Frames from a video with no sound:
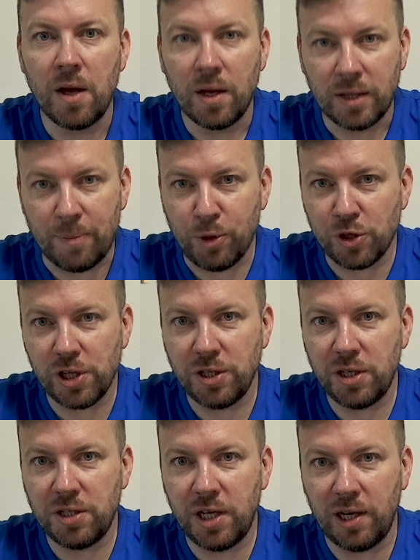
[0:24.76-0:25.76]
На прошлой
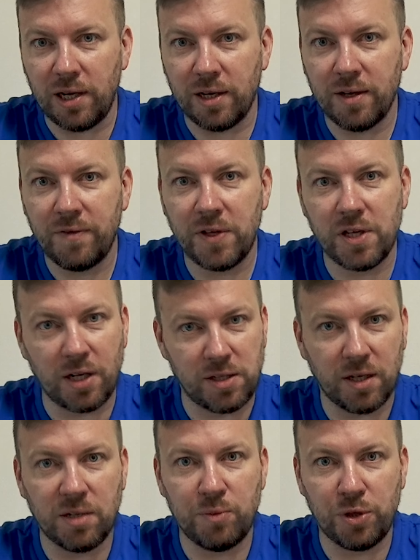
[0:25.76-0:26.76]
неделе Федерация
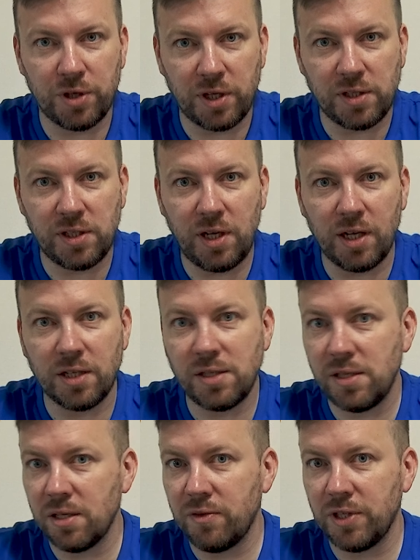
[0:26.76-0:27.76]
гандбола России
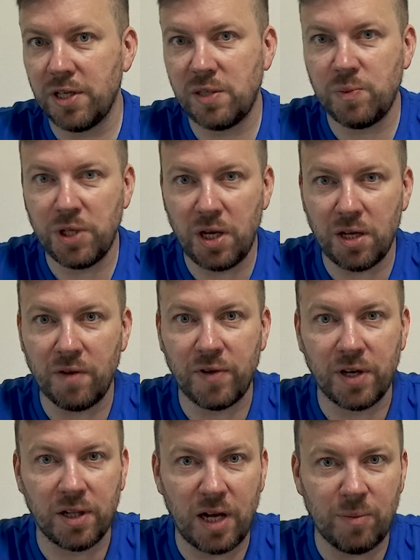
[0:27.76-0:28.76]
анонсировала изменения в
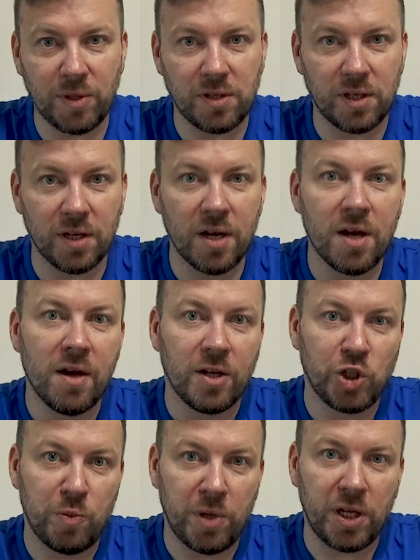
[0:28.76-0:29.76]
регламенте –
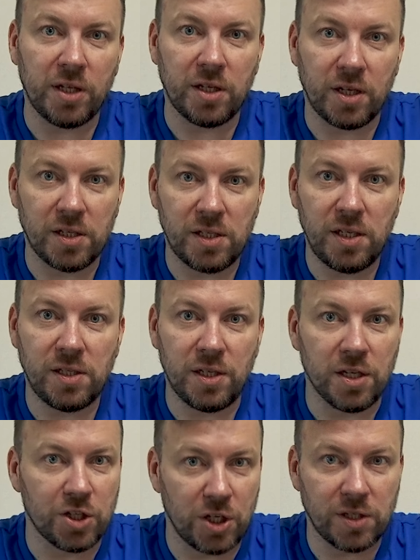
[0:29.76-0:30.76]
чемпионата России
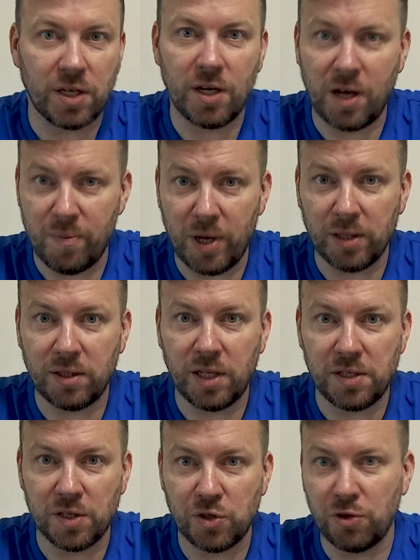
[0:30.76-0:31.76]
среди женских команд на
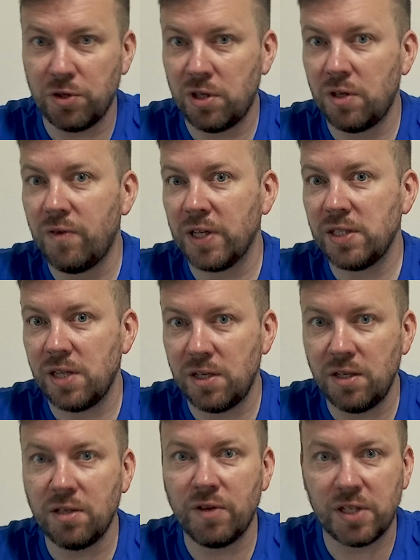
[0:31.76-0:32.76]
сезон
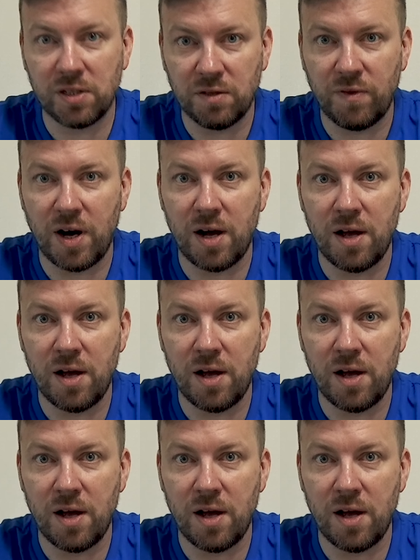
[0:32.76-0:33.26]
21-22.